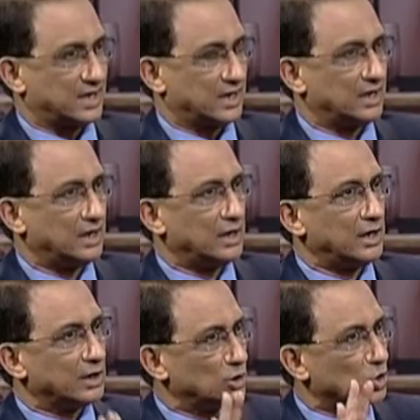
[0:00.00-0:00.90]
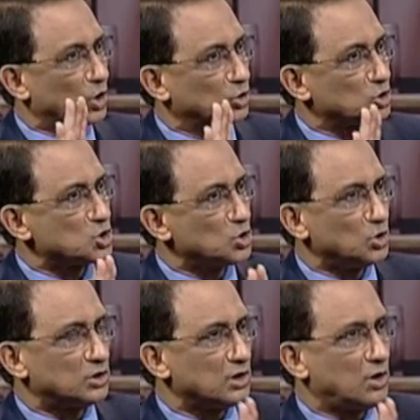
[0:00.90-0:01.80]
থাকে কিন্তু
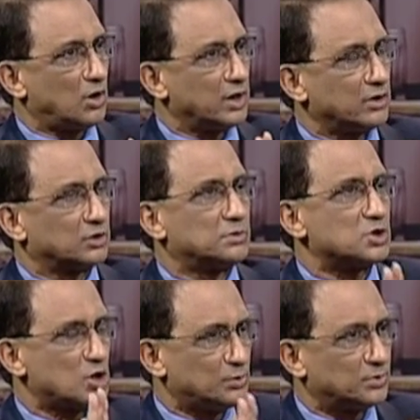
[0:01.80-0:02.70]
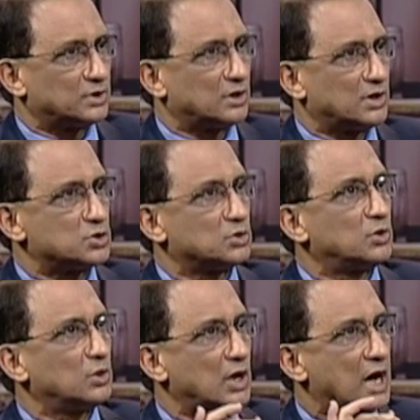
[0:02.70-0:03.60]
রক্তশূন্যতা হয় অথবা স্বল্পতা হয় শুধু
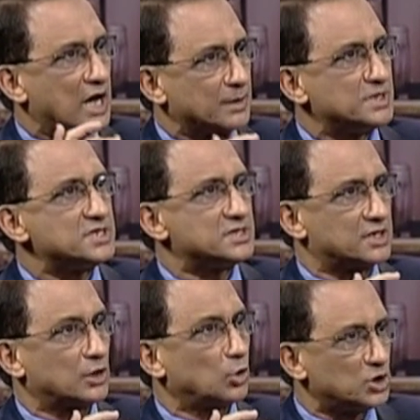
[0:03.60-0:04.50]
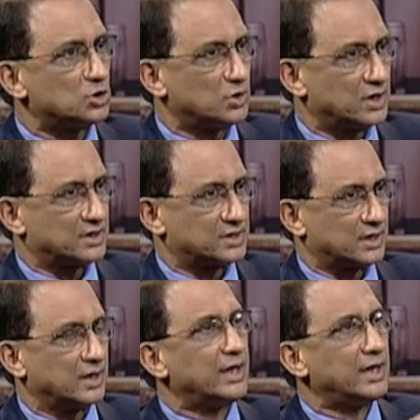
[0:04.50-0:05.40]
আরবিসি যেটা লোহিত কণিকা
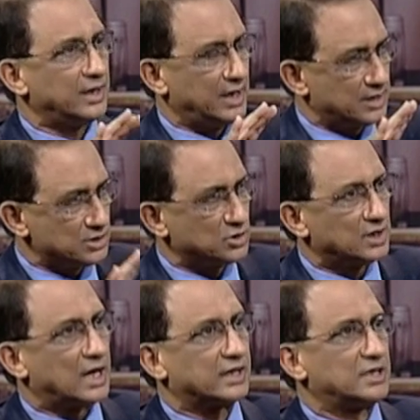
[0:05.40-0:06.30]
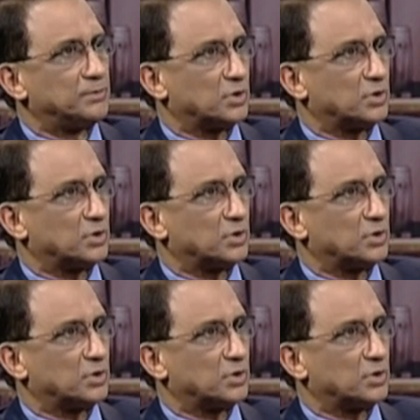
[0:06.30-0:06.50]
যেটা এটার যদি ঘাটতি আচ্ছা।